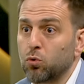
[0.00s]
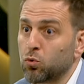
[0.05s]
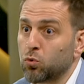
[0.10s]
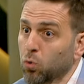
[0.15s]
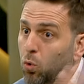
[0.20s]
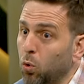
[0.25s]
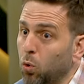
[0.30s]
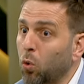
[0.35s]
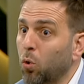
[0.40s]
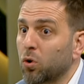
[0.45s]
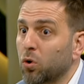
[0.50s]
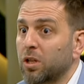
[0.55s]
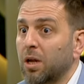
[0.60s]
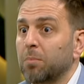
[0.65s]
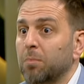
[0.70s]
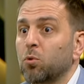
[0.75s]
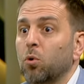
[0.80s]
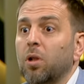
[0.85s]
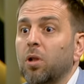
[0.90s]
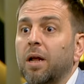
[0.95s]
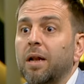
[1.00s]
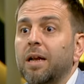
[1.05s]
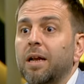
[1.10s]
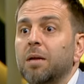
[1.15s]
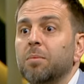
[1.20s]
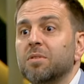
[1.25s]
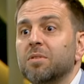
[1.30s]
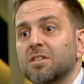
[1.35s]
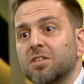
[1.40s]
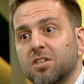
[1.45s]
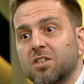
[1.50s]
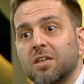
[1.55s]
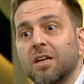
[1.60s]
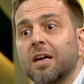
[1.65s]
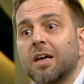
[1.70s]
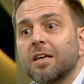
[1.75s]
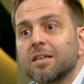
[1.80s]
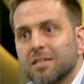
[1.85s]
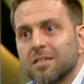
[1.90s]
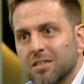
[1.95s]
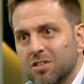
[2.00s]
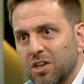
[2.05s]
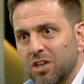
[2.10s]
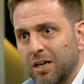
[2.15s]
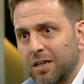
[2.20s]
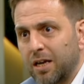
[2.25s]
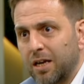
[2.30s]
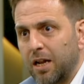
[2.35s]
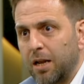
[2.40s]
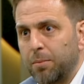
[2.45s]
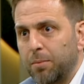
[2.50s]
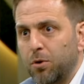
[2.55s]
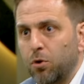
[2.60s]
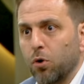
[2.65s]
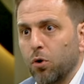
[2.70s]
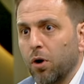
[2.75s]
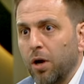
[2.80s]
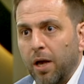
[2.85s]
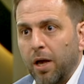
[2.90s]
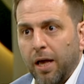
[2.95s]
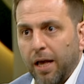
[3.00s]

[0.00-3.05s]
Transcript: soğuk ortamda olan elimiz için sıcak gelebiliyor.